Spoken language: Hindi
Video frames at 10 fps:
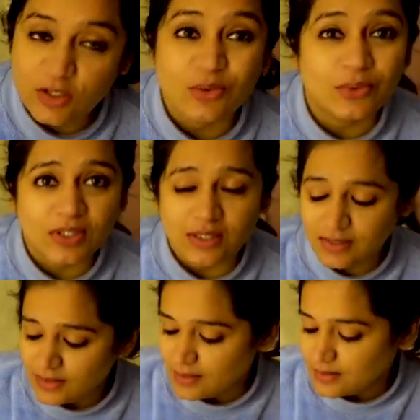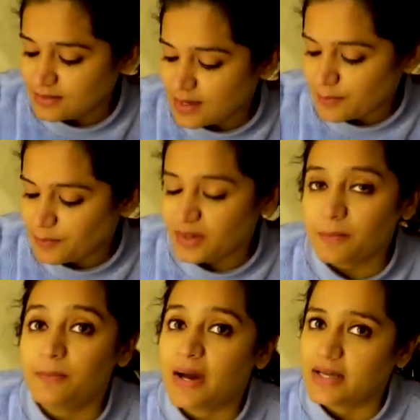कोई ऐसी दिक्कत वाली बात
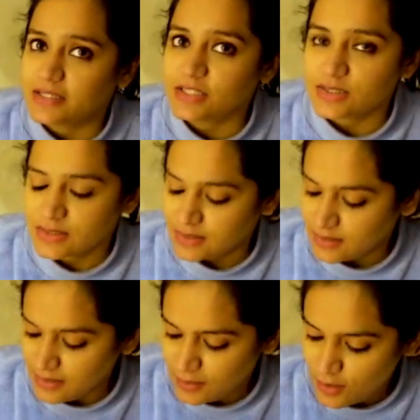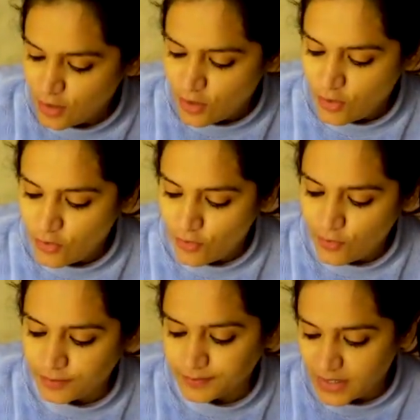नहीं है बारिश थी दो दिन
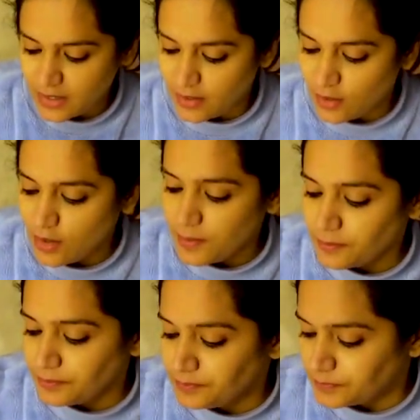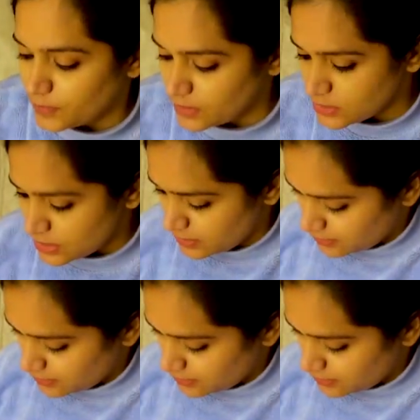से हाँ अरे चाय